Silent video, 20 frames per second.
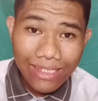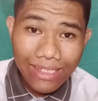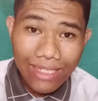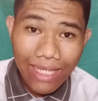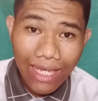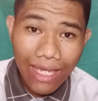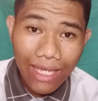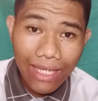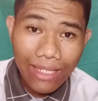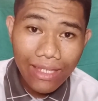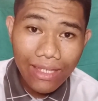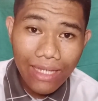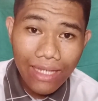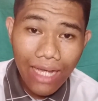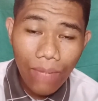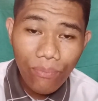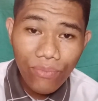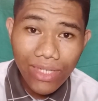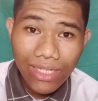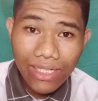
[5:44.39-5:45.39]
Then
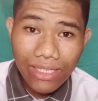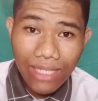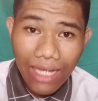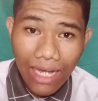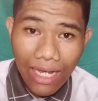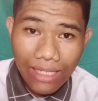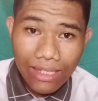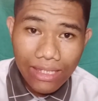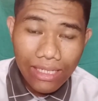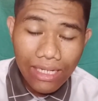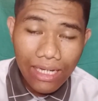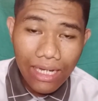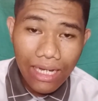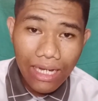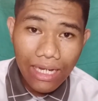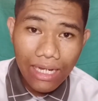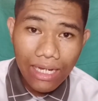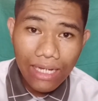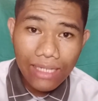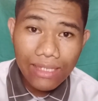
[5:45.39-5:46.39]
after that,
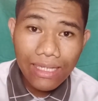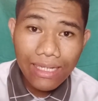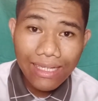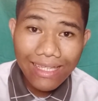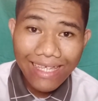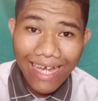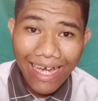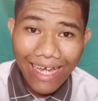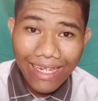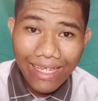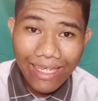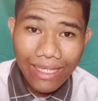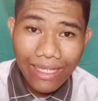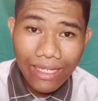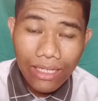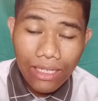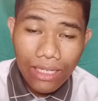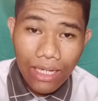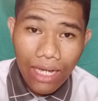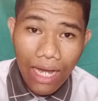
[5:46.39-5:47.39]
uh, ang
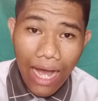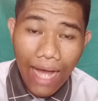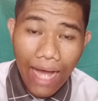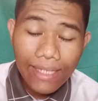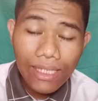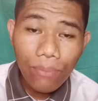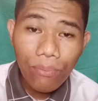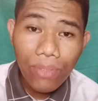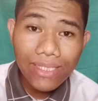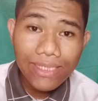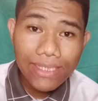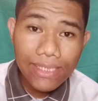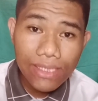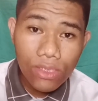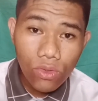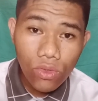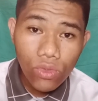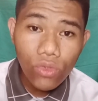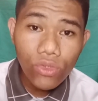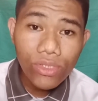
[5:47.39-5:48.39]
nangyari, ang
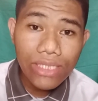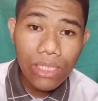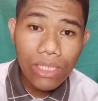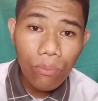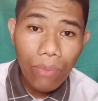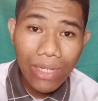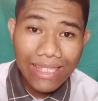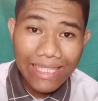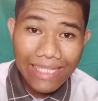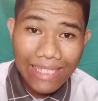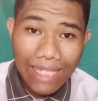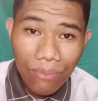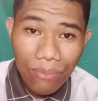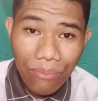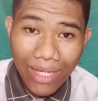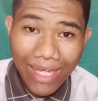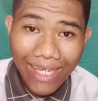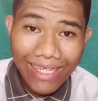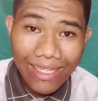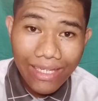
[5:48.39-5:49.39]
napansin ko doon sa Manila
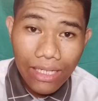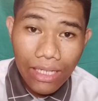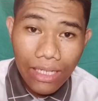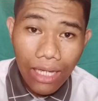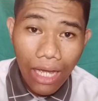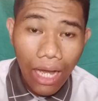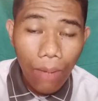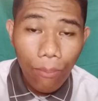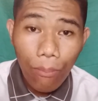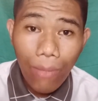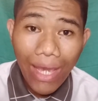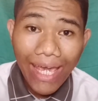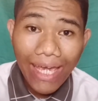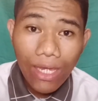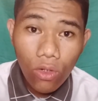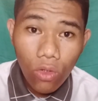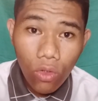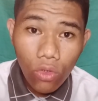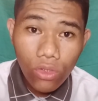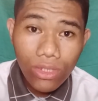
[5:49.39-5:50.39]
Bay,
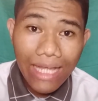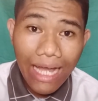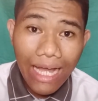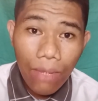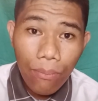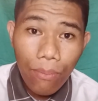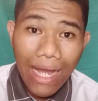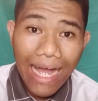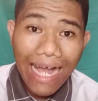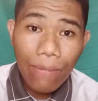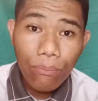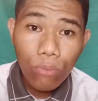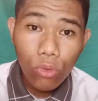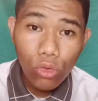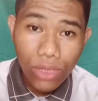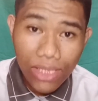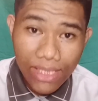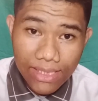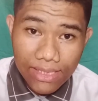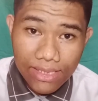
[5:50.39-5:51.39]
mayroon ng mga
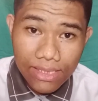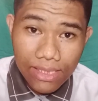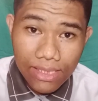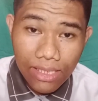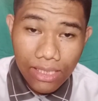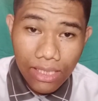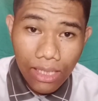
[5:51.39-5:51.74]
pulis.